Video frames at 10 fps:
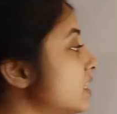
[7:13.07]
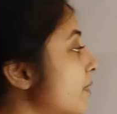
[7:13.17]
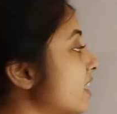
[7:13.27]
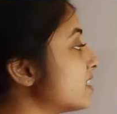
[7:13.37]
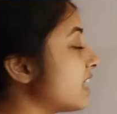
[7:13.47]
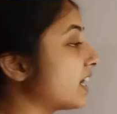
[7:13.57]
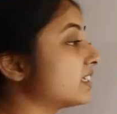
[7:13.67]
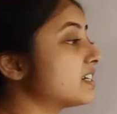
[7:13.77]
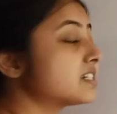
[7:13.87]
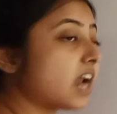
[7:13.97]
জীবের যে
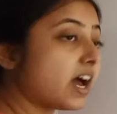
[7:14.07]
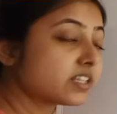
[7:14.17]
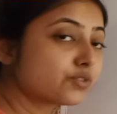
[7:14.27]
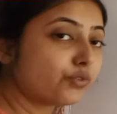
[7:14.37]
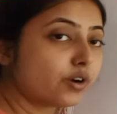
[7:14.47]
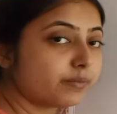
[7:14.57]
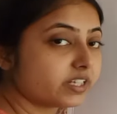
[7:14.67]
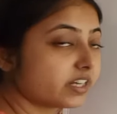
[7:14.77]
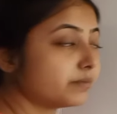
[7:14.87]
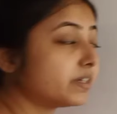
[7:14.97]
একটা
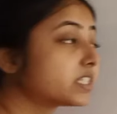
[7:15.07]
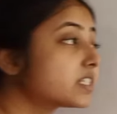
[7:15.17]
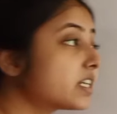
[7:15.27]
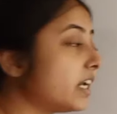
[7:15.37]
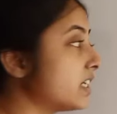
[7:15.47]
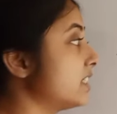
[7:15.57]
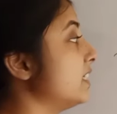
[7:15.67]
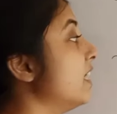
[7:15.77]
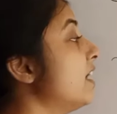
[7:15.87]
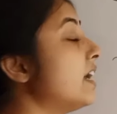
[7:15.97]
ট্রান্সফরমেশন বা
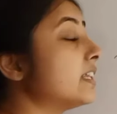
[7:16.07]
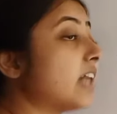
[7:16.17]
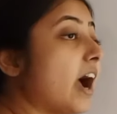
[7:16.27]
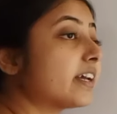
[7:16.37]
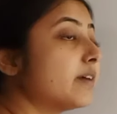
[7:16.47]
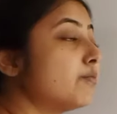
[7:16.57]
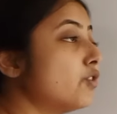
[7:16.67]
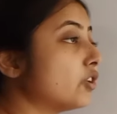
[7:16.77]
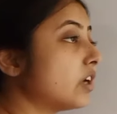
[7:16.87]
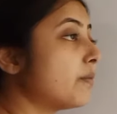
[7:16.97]
সৃষ্টি তাকে
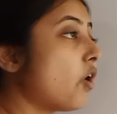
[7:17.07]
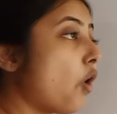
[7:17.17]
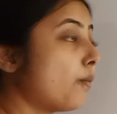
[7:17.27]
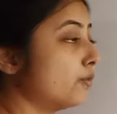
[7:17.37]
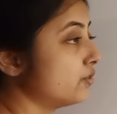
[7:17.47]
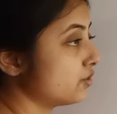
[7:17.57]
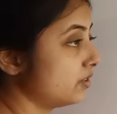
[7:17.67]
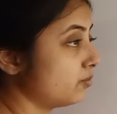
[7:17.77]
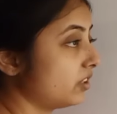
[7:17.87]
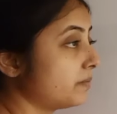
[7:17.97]
মূলত আমরা
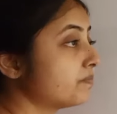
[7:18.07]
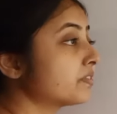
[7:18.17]
অপুঞ্জনী বলি